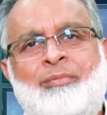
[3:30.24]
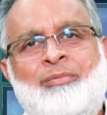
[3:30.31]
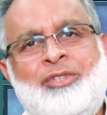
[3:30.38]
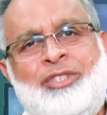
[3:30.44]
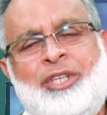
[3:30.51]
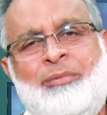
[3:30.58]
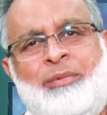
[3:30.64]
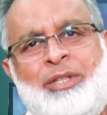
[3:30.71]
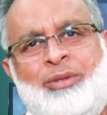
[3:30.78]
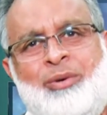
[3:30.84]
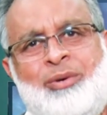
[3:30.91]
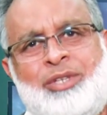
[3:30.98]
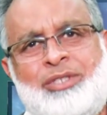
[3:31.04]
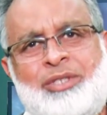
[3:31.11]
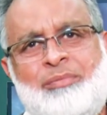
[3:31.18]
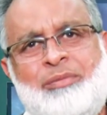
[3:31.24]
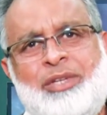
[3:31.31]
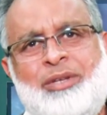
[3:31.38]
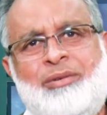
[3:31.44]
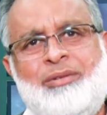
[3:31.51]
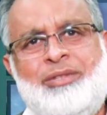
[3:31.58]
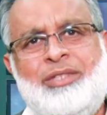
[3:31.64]
मुसीबत दो किस्म
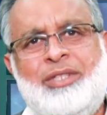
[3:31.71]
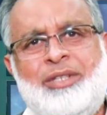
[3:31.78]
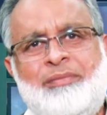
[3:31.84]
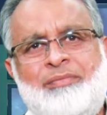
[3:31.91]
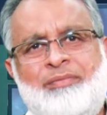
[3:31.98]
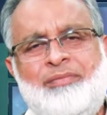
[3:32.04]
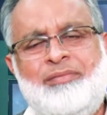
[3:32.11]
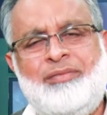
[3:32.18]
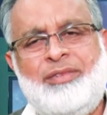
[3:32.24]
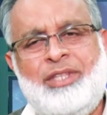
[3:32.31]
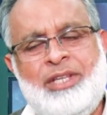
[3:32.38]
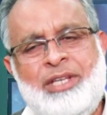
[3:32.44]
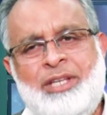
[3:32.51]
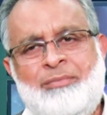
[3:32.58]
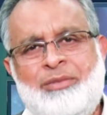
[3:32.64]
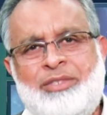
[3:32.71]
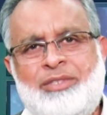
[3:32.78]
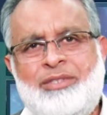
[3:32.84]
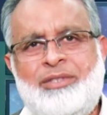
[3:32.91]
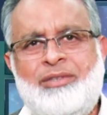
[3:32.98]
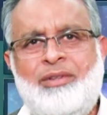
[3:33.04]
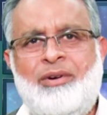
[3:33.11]
की होती है दीनी
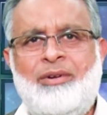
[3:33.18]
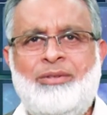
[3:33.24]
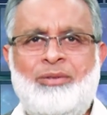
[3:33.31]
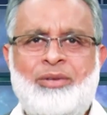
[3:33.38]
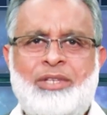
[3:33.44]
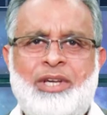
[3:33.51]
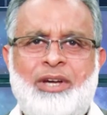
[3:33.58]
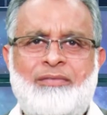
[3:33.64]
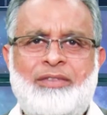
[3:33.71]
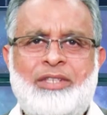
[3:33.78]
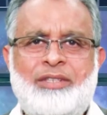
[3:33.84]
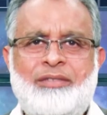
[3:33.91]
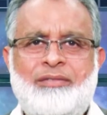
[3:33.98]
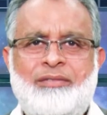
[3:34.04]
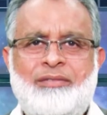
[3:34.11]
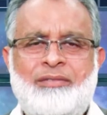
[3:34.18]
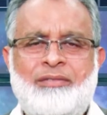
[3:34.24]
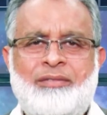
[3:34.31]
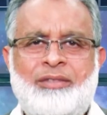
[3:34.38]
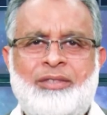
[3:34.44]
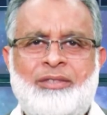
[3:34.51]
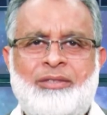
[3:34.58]
और दुनियावी
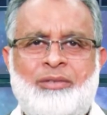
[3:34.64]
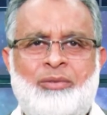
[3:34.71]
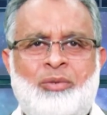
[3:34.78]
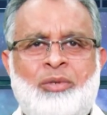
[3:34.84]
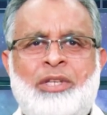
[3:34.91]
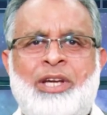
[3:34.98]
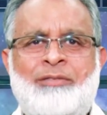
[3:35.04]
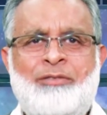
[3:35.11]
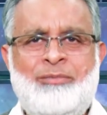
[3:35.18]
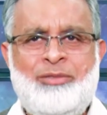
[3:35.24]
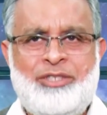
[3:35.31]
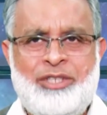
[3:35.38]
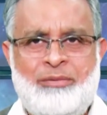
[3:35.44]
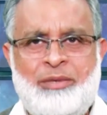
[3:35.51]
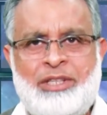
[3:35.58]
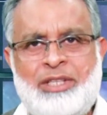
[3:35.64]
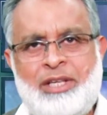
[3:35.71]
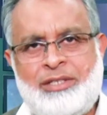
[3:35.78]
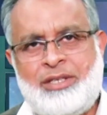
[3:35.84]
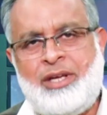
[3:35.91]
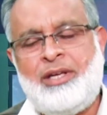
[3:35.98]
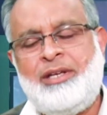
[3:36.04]
तो दुनियावी मुसीबत
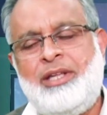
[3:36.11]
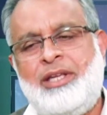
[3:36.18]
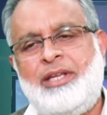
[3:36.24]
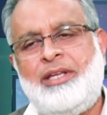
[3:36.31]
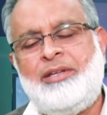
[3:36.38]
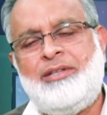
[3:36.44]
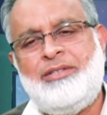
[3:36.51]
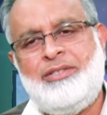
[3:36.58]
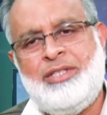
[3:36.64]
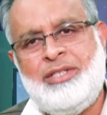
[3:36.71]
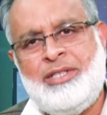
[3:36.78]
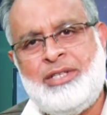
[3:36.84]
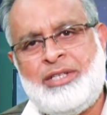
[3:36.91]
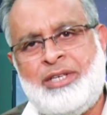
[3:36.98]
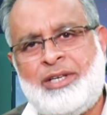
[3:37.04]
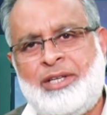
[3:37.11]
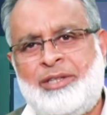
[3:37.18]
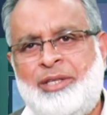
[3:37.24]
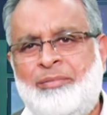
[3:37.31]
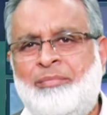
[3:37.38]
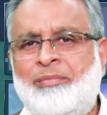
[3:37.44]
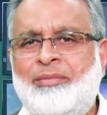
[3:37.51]
आसान है ज़िंदगी
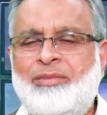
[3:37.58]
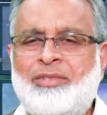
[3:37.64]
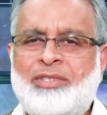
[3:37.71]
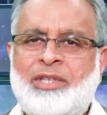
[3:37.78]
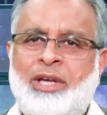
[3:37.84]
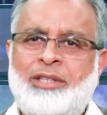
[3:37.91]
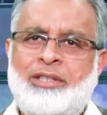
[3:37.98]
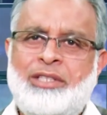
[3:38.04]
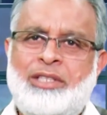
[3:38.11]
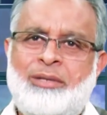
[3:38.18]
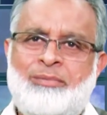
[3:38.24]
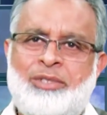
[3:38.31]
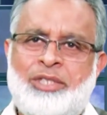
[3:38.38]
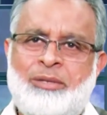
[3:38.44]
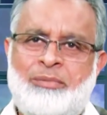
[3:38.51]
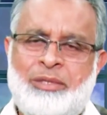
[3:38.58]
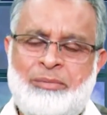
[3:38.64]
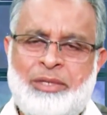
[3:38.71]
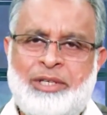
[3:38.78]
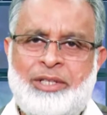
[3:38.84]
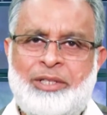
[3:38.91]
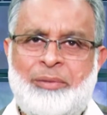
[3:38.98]
ख़त्म साथ ही ये मुसीबत
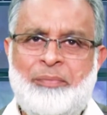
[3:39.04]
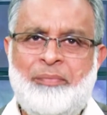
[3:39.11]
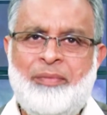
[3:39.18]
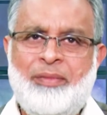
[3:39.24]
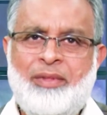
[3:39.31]
भी ख़त्म